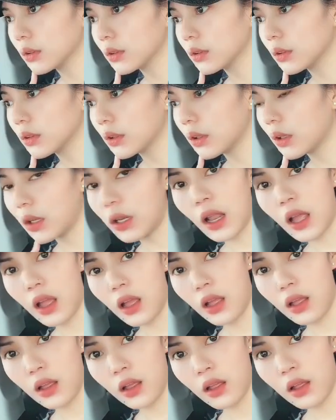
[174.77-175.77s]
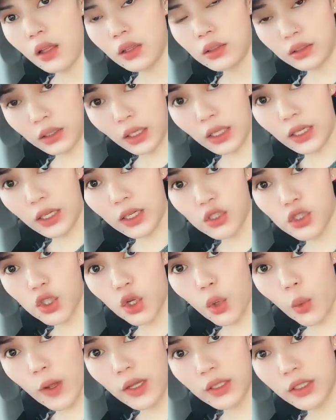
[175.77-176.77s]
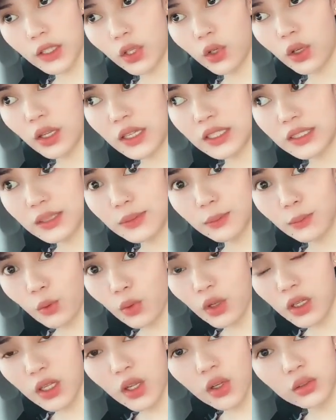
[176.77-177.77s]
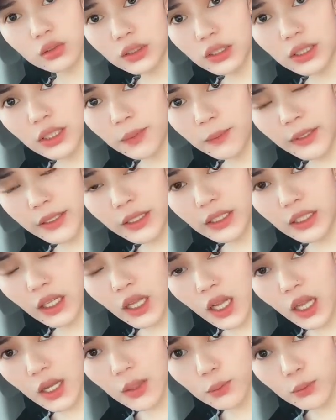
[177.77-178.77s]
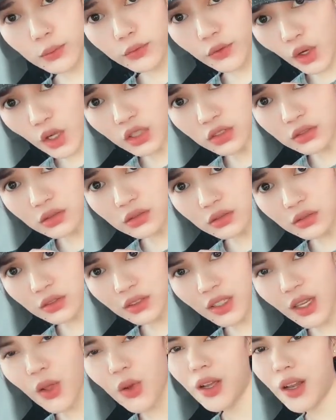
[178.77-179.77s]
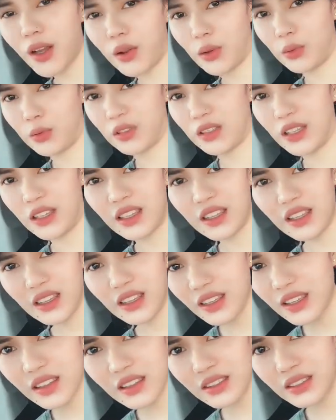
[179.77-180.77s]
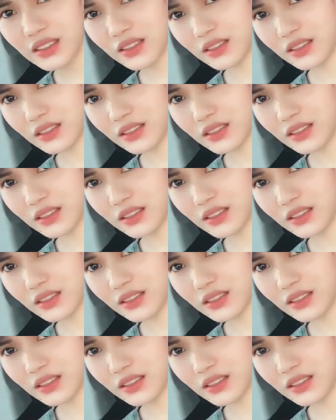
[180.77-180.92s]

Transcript: Hala, nakailang jowa na yung ex mo, ikaw hindi ka pa din nakamove on? Galaw-galaw din!